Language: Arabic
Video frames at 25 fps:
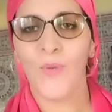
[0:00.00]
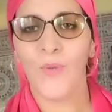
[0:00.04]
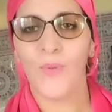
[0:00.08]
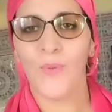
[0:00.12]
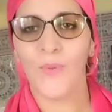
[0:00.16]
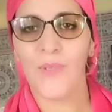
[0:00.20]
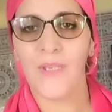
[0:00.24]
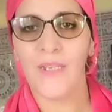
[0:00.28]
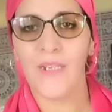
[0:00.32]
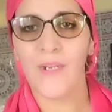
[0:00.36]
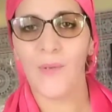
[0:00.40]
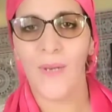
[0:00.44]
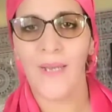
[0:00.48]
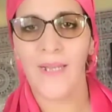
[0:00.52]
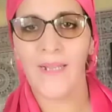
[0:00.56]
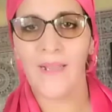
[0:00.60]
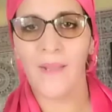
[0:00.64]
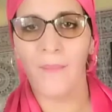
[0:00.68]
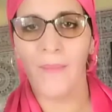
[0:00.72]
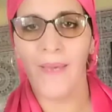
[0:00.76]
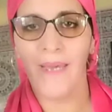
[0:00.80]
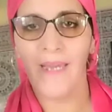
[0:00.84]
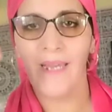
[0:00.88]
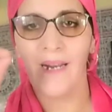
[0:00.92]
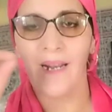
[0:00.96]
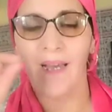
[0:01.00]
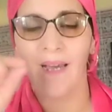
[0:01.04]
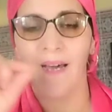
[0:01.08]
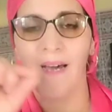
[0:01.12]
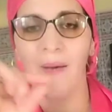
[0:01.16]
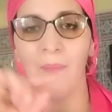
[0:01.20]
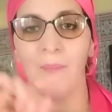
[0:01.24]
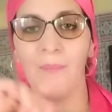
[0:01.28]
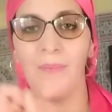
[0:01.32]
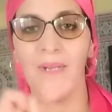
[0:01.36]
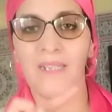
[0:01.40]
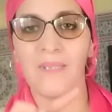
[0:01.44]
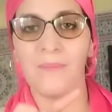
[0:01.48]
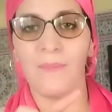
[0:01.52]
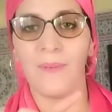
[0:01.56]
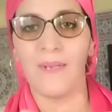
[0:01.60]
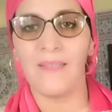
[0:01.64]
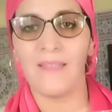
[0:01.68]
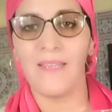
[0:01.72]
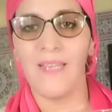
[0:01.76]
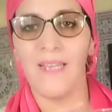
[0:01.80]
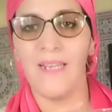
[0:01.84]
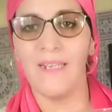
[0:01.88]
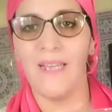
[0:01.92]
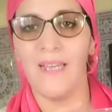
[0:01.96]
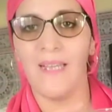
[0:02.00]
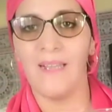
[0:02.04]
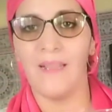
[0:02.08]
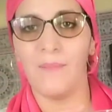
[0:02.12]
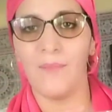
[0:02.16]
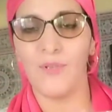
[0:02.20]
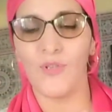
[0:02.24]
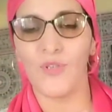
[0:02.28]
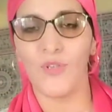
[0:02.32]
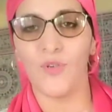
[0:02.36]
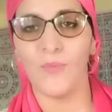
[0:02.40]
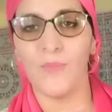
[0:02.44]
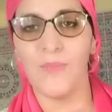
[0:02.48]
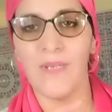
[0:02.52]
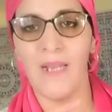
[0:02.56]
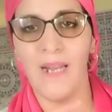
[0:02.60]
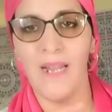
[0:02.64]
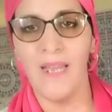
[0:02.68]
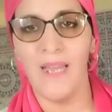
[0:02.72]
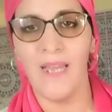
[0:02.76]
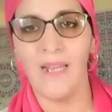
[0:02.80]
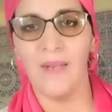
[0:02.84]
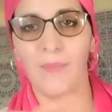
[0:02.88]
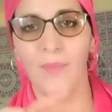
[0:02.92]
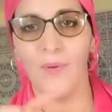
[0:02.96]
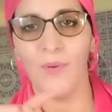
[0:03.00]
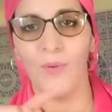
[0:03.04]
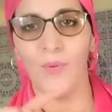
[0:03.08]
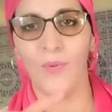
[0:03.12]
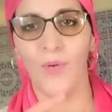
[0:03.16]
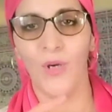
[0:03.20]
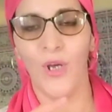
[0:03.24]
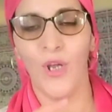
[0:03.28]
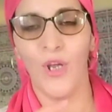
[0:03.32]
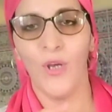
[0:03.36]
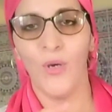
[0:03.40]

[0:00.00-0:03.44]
وديري واحد المعلقه ملي تبغي تطحني هذا المشروب ديال الحلبه